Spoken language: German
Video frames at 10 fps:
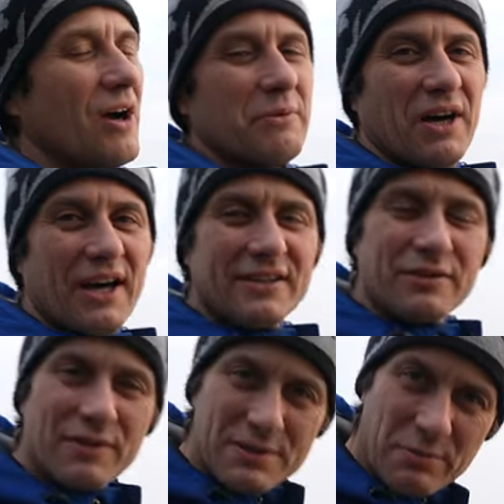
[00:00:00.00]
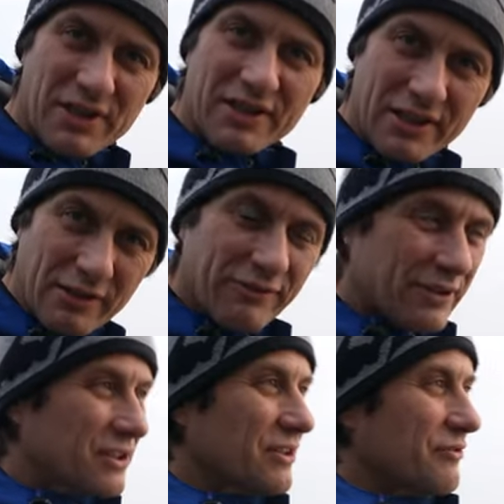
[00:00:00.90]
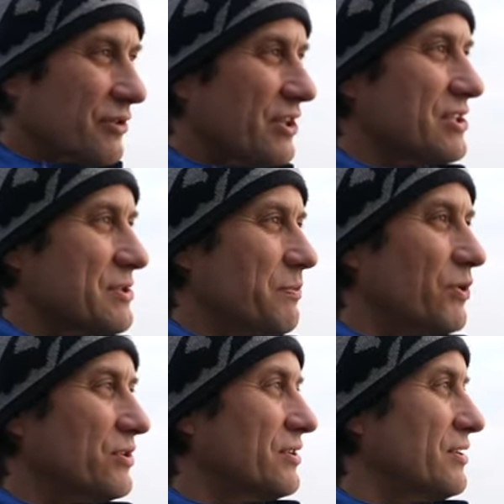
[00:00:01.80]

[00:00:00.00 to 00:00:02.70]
aber eigentlich war es mehr eine Hilfe hier für den Spot.